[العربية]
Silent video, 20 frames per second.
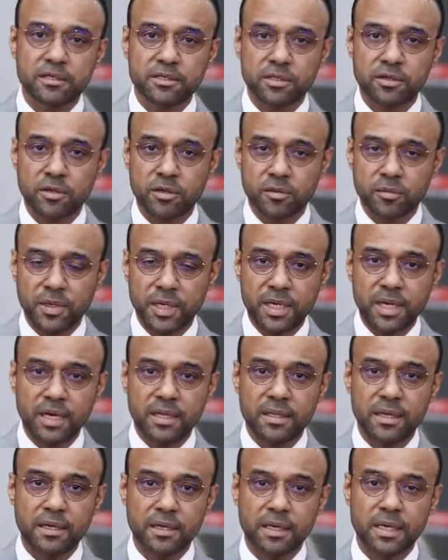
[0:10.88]
نشكركم على
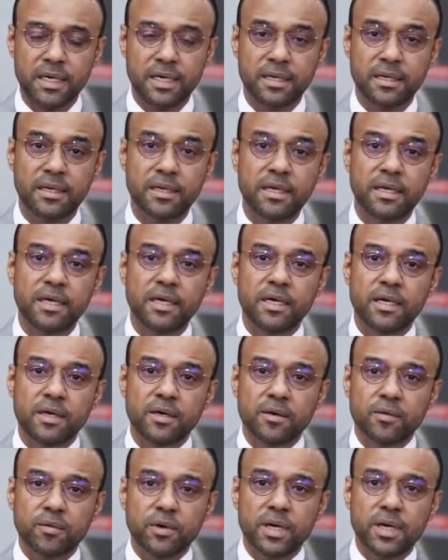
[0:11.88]
هذا اللقاء
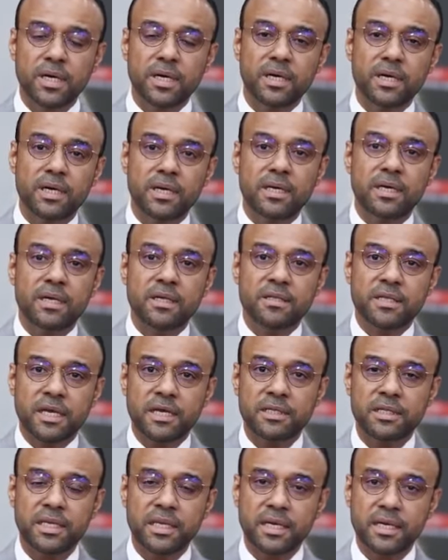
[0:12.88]

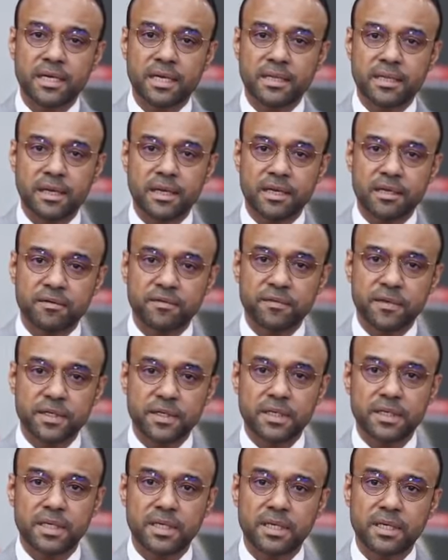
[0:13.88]
وسعدنا كذلك
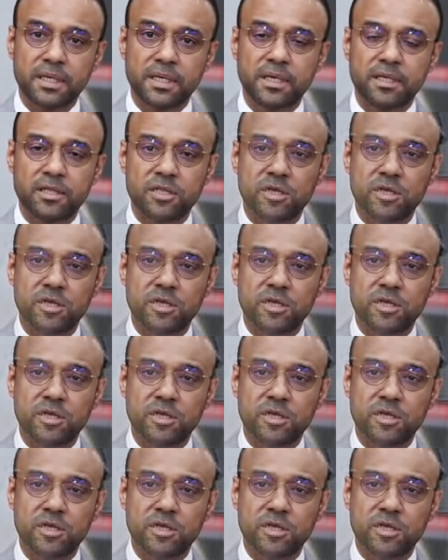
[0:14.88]
في آه،